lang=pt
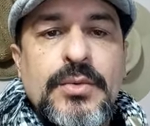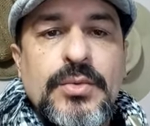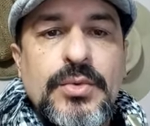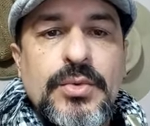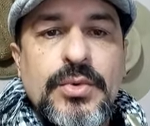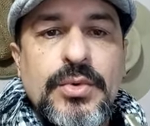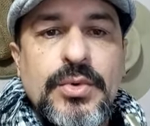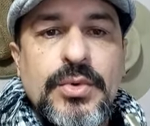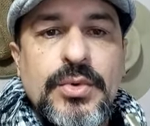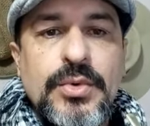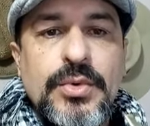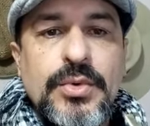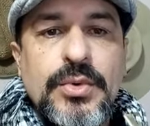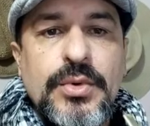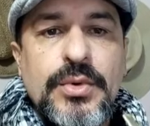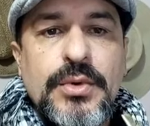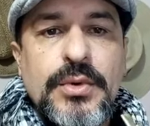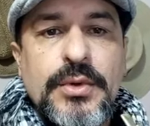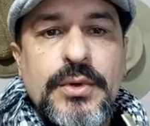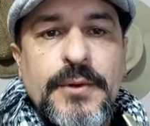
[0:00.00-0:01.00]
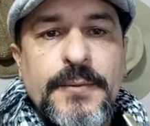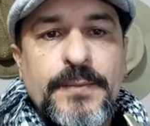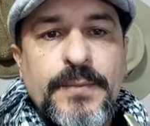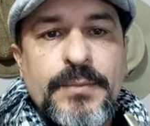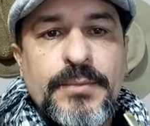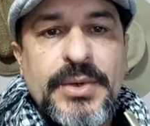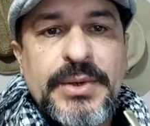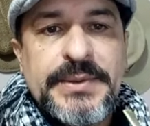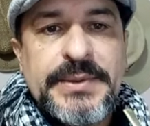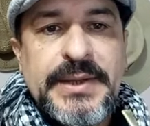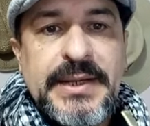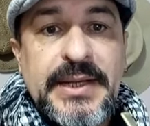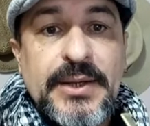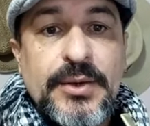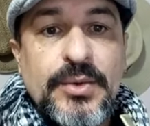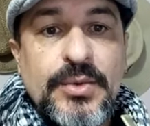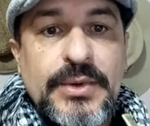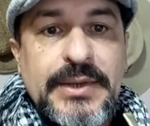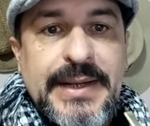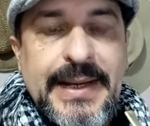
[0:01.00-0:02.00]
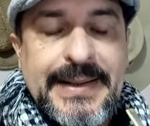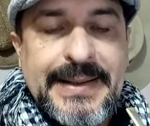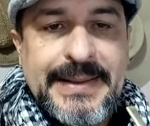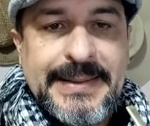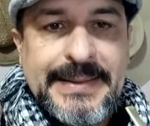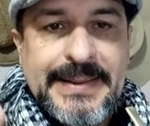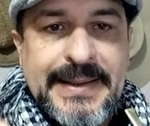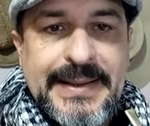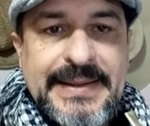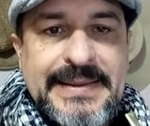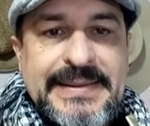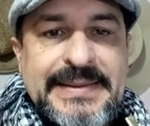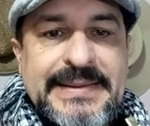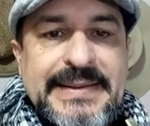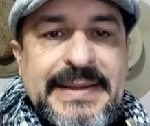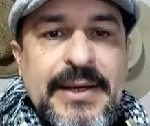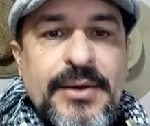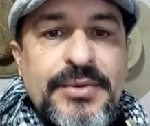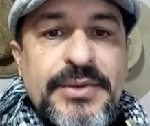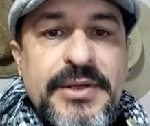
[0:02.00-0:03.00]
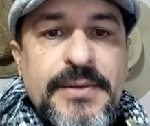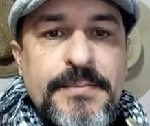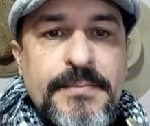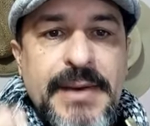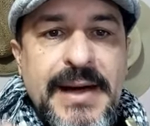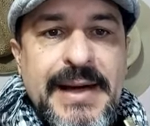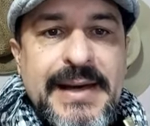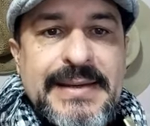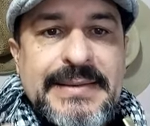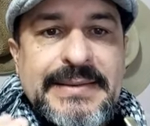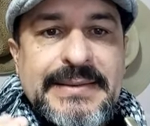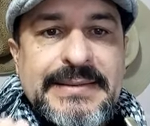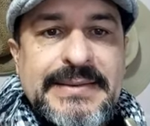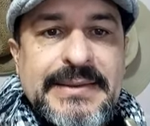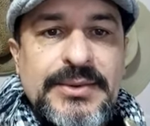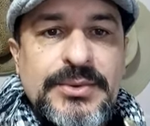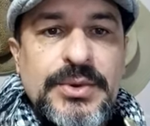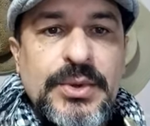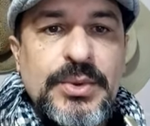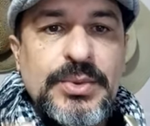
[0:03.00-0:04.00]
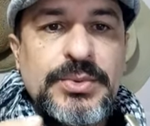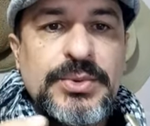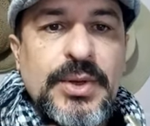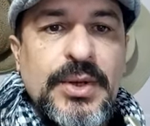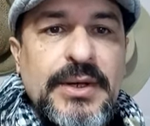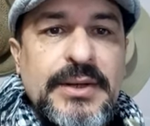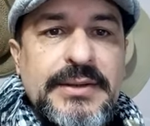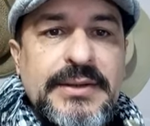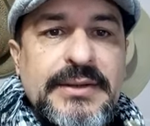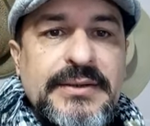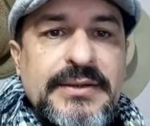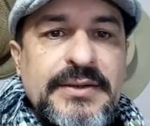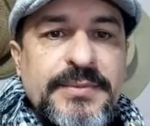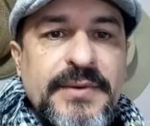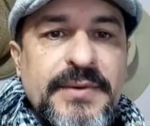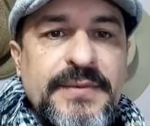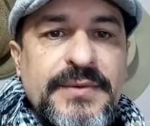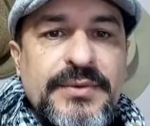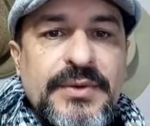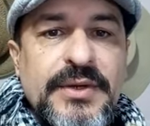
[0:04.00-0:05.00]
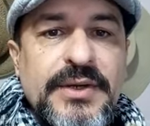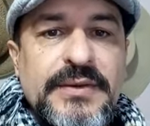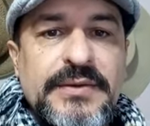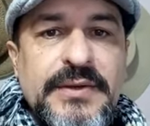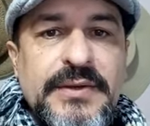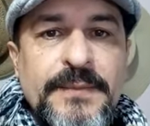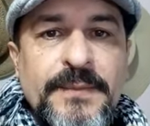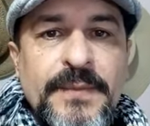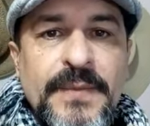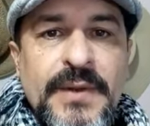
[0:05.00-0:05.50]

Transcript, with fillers: o modelo canadense é o que mais acertou todas as previsões.